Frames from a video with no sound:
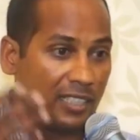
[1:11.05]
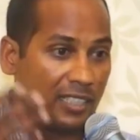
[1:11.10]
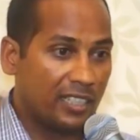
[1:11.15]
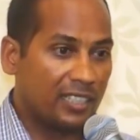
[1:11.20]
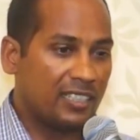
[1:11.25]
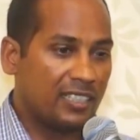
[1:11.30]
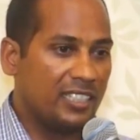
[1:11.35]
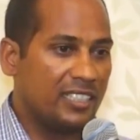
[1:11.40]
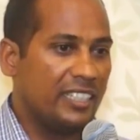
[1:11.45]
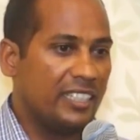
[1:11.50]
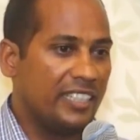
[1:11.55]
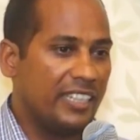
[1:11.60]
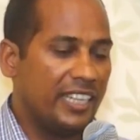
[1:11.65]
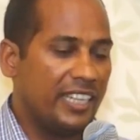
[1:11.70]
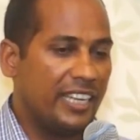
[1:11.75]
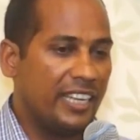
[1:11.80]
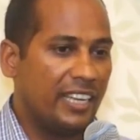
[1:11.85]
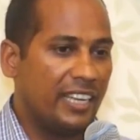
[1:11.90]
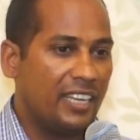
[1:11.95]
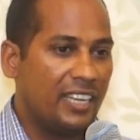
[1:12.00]
जगत की जननी
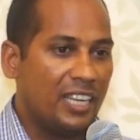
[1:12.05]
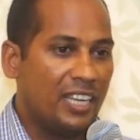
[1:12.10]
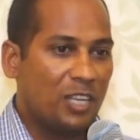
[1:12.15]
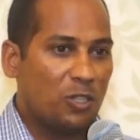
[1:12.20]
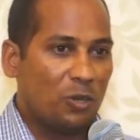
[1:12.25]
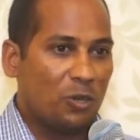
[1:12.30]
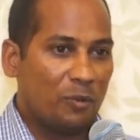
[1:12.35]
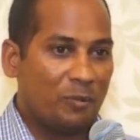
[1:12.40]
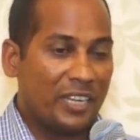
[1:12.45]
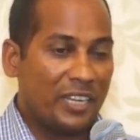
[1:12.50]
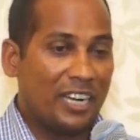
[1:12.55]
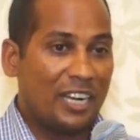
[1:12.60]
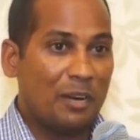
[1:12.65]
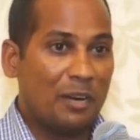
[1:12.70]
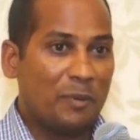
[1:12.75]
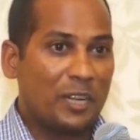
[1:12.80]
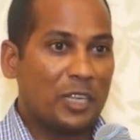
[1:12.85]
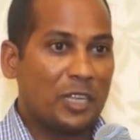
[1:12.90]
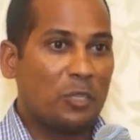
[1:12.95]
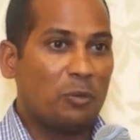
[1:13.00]
है तो हमने कहा
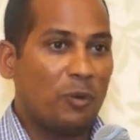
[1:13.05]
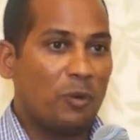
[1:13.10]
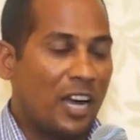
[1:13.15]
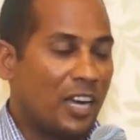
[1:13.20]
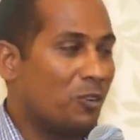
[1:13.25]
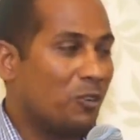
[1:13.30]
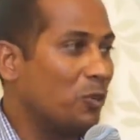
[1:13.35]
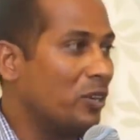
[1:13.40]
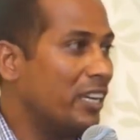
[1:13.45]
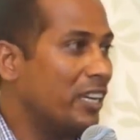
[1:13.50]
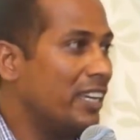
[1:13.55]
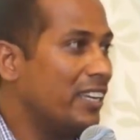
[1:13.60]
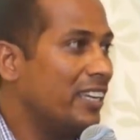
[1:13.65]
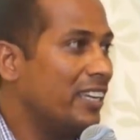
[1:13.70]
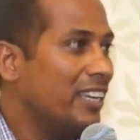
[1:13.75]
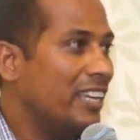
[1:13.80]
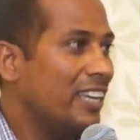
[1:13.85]
हमारे तो भाग खुल गए